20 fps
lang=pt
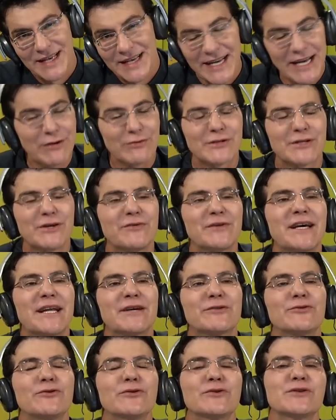Quero saudar
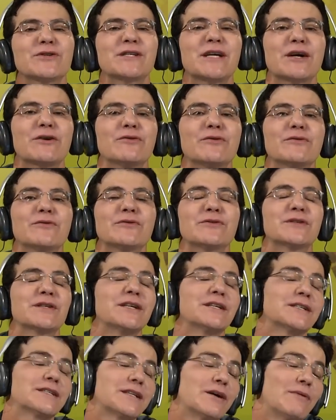a todos que, os
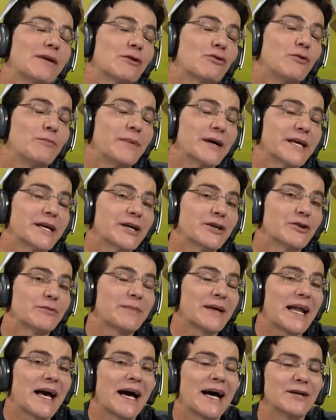que estão acompanhando
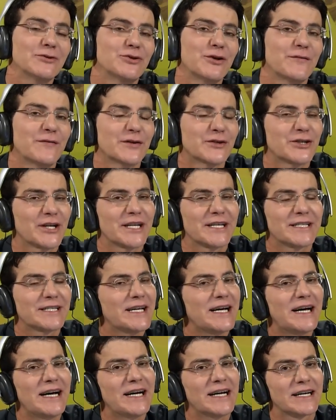pela Rádio
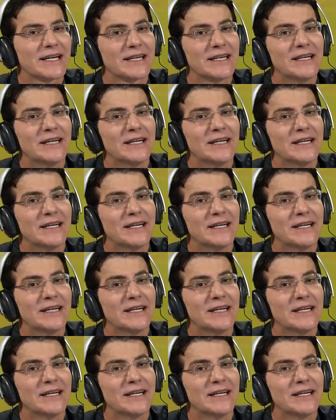Evangelizar,